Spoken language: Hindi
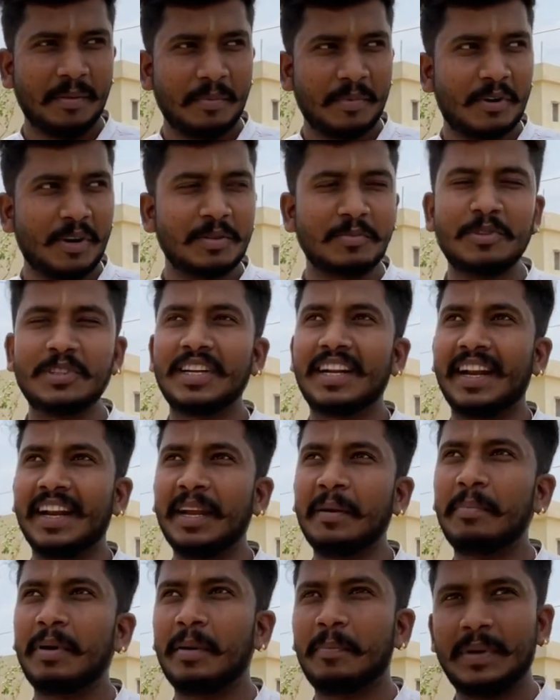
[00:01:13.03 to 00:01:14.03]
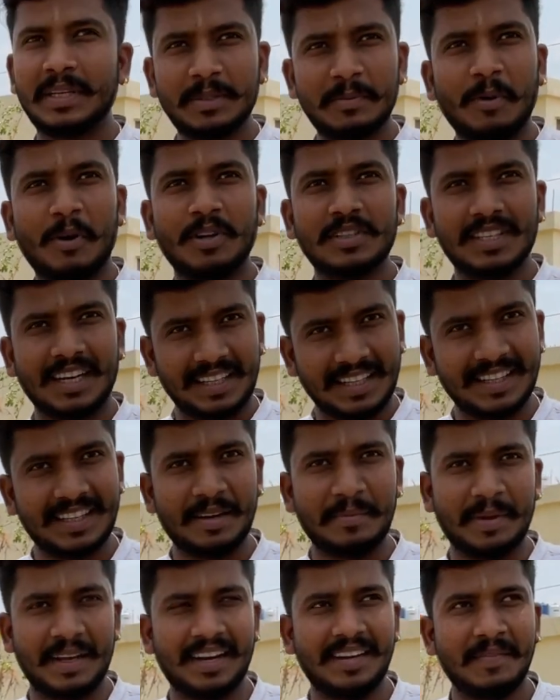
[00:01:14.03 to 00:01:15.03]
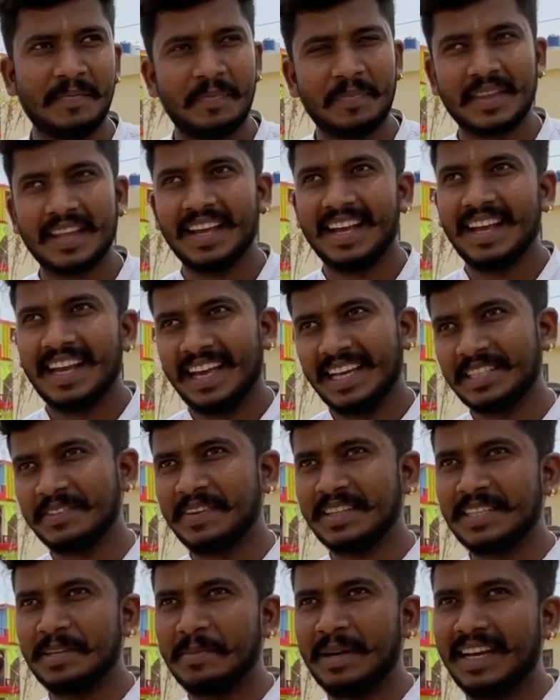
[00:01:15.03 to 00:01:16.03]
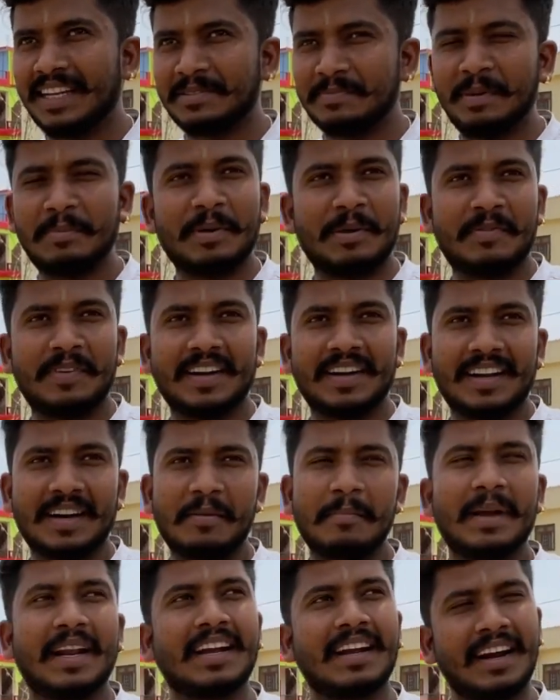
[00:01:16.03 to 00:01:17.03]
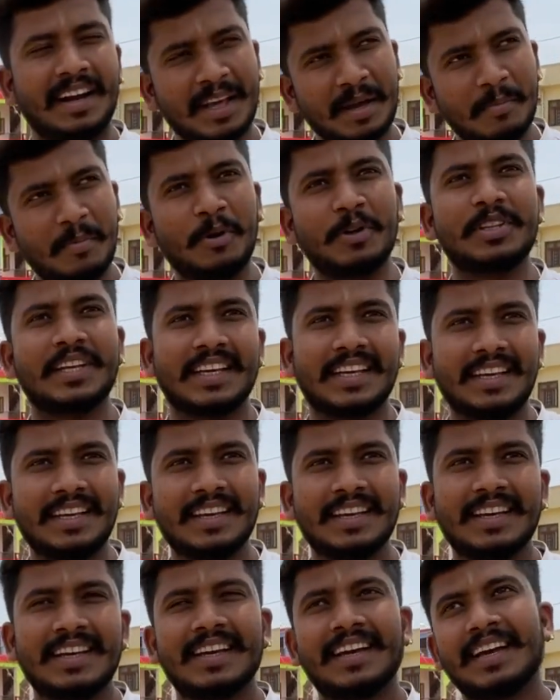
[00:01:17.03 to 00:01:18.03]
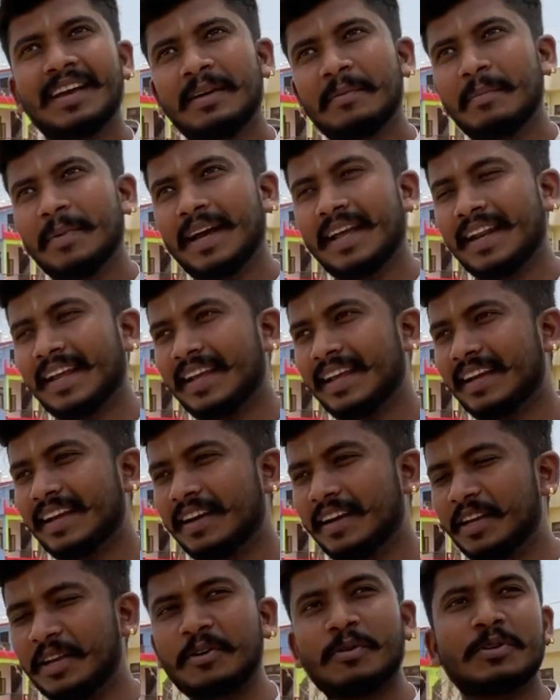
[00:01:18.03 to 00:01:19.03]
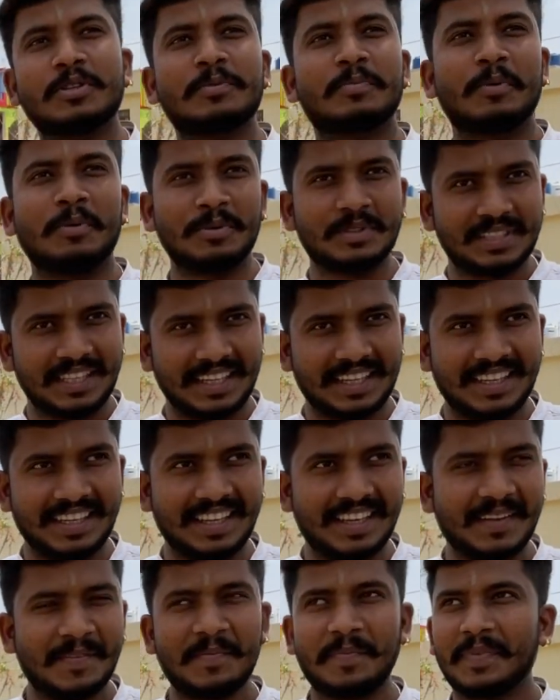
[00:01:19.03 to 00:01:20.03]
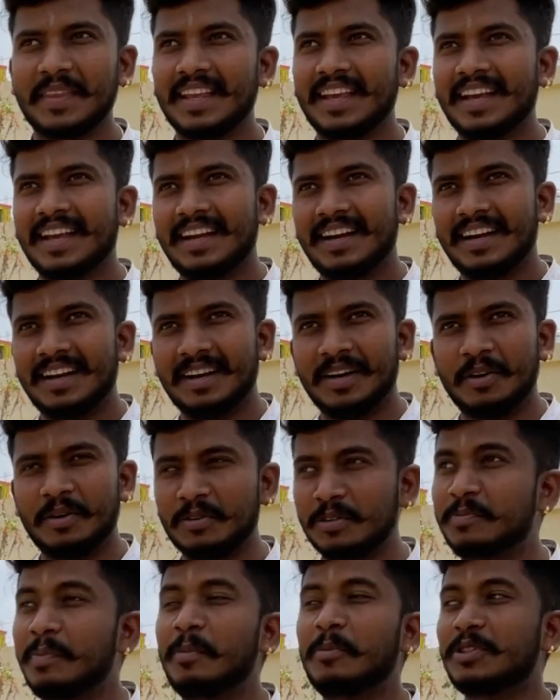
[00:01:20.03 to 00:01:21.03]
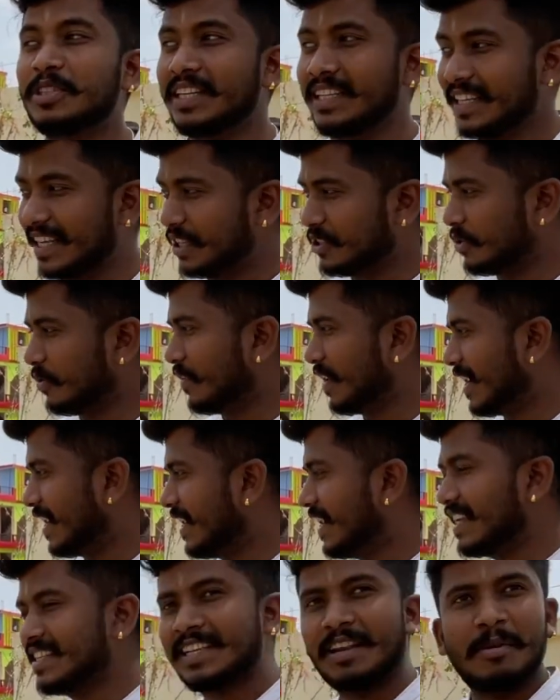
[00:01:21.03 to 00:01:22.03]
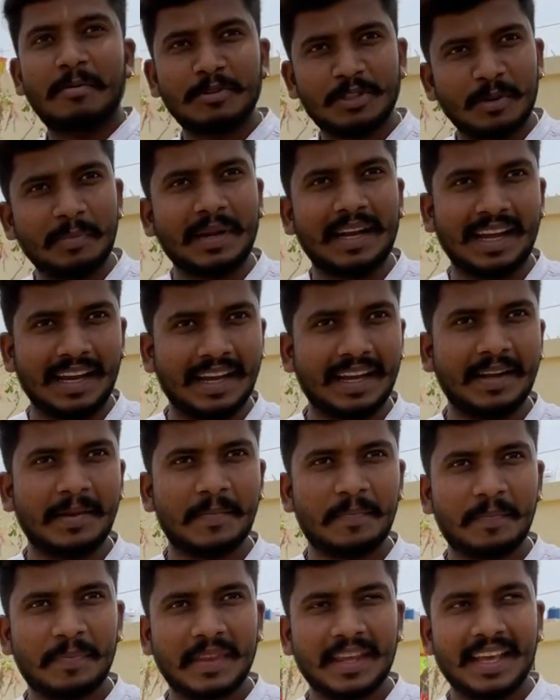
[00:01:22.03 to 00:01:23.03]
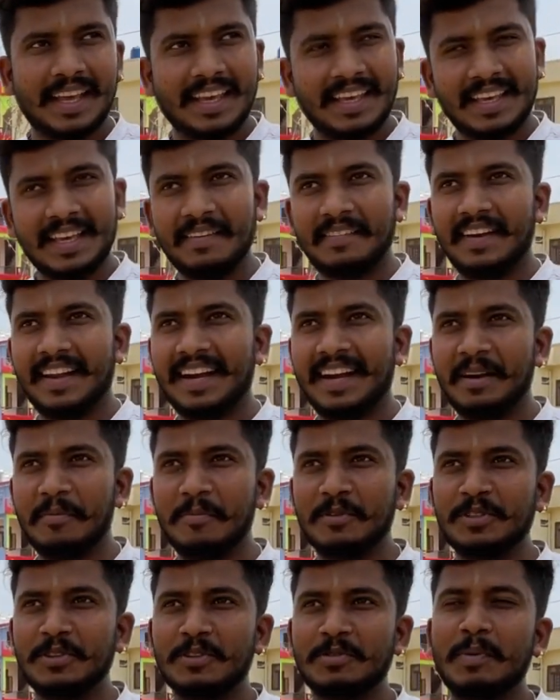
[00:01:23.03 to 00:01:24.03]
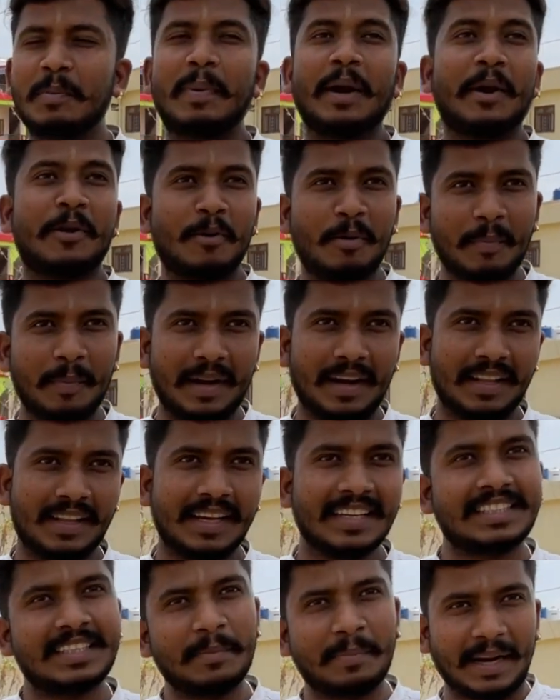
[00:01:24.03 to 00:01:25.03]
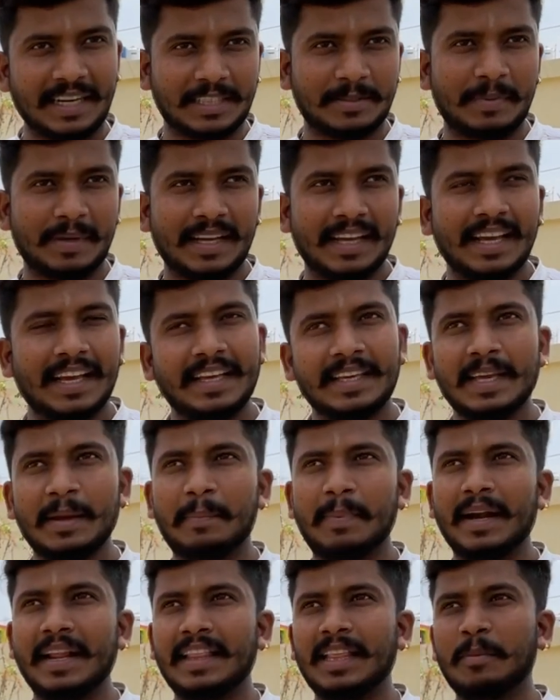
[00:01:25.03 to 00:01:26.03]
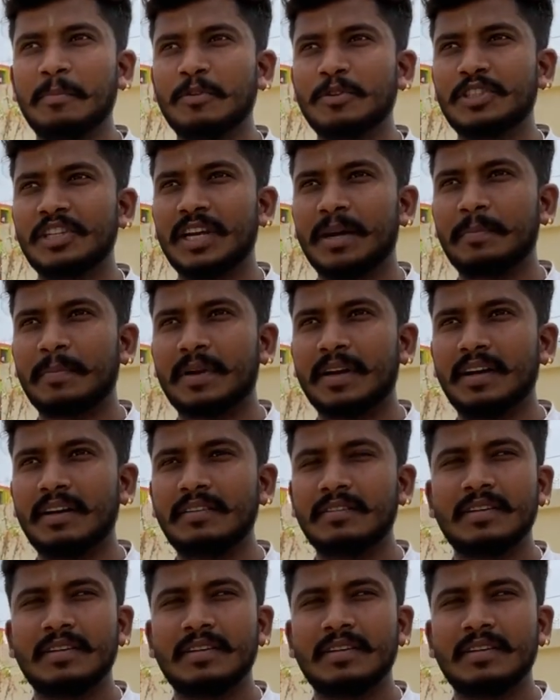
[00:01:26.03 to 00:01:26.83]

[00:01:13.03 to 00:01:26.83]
अच्छा मुझे रनिंग परपज बहुत ज़्यादा था मेरा इस वजह से मैं इसमें प्रेफर करा मैंने गाड़ियाँ बहुत देखी मैंने इको स्पोर्ट्स देखी हम्म। और उसमें मुझे ये जो वेरिएंट डीजल है मुझे मिला है हम्म। ये वेरिएंट मुझे उसमें पेट्रोल में मिला था इसी प्राइस पे ये पड़ी थी मुझे आपका